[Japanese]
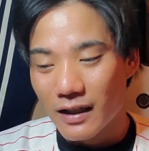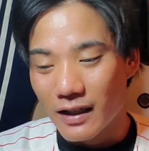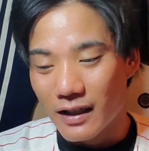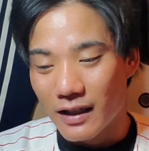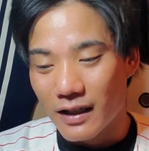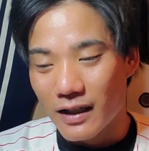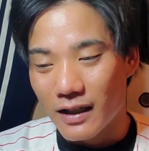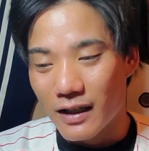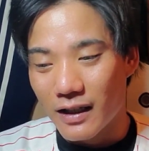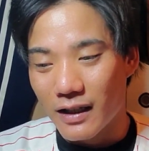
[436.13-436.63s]

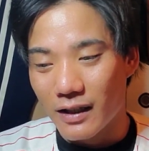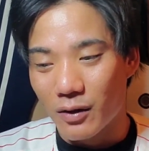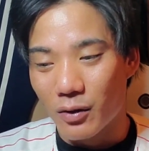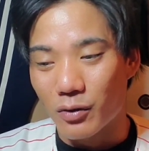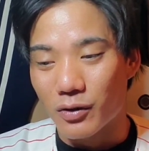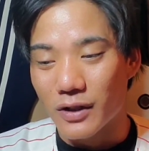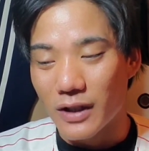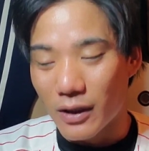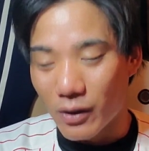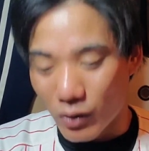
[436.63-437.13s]
えー、
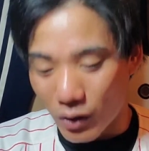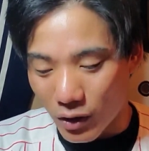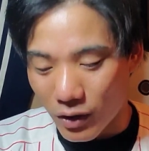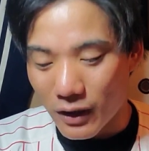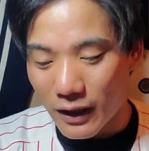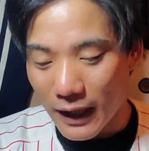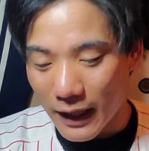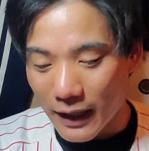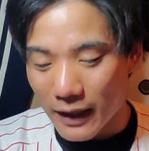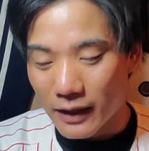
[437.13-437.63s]
得点と、
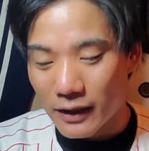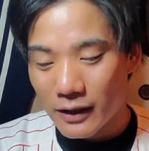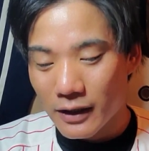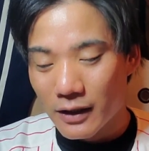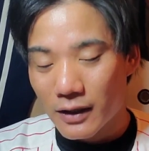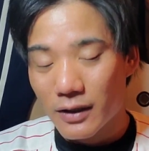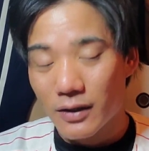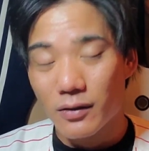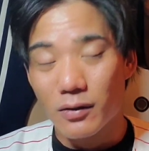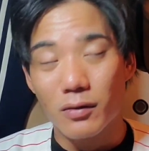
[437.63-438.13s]
はい、
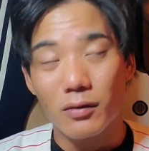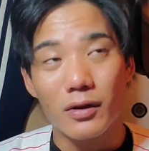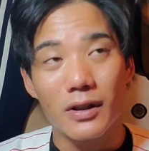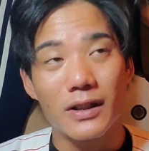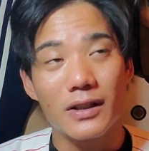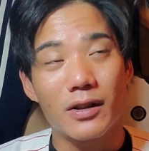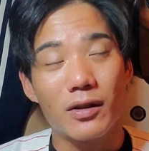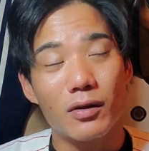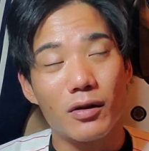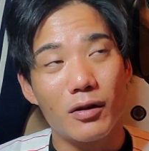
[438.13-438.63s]
いうこと
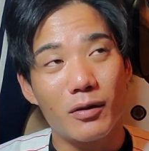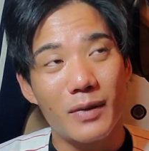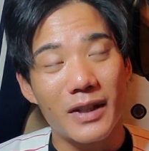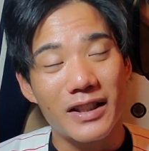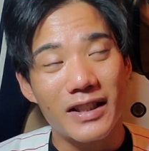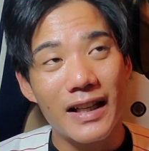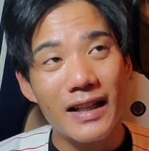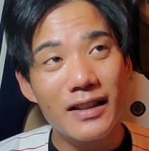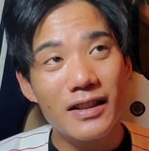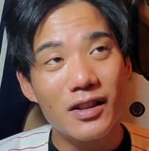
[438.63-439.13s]
なんですけど、
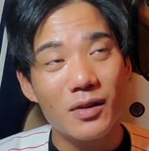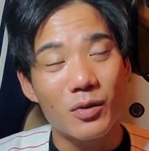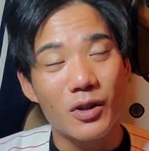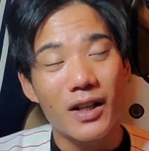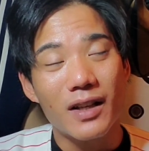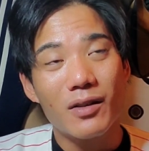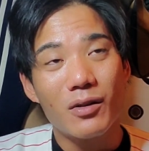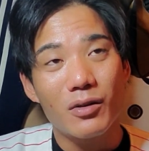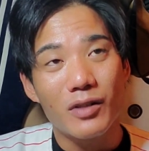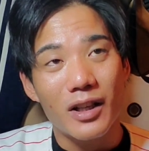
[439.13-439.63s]
まあ、チャンスも
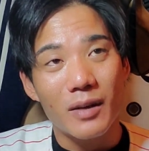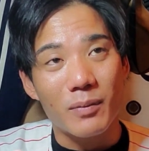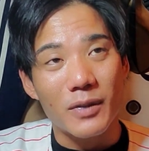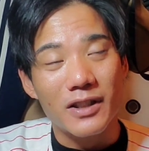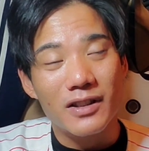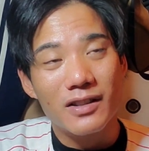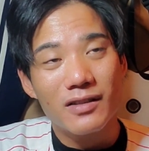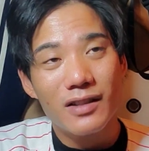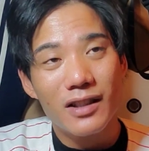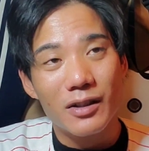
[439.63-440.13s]
結構ね、やっ
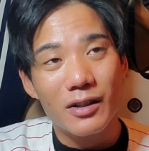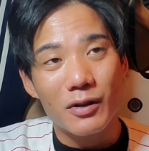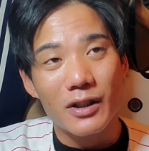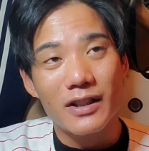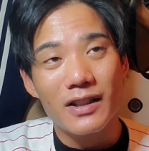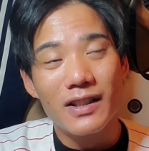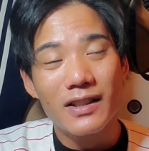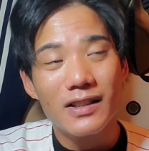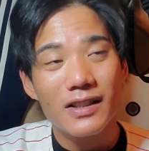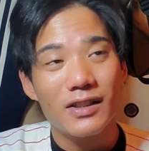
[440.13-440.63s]
ぱ作れては
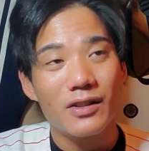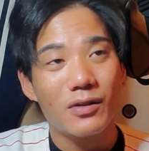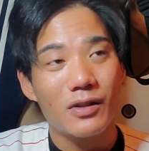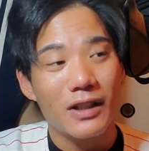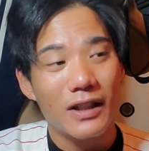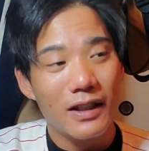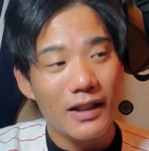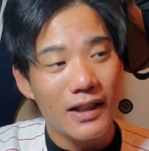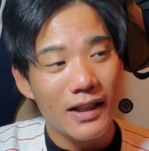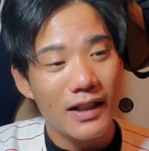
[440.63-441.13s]
いたんですよ
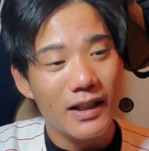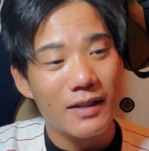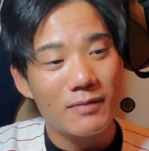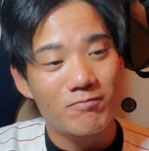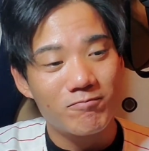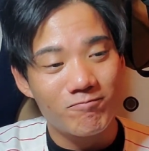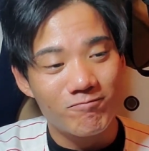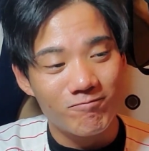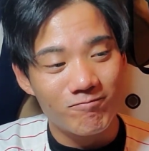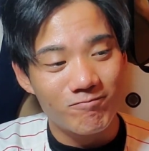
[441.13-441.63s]
ね。
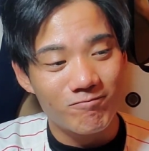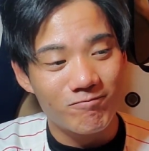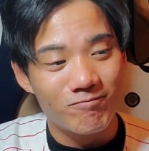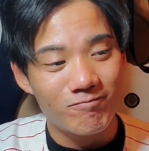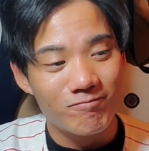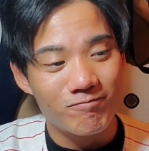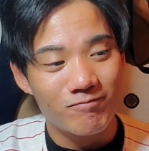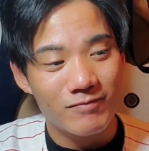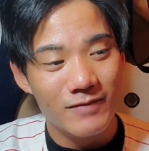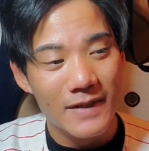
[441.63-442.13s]
う
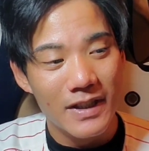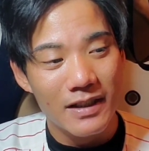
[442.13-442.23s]
ん。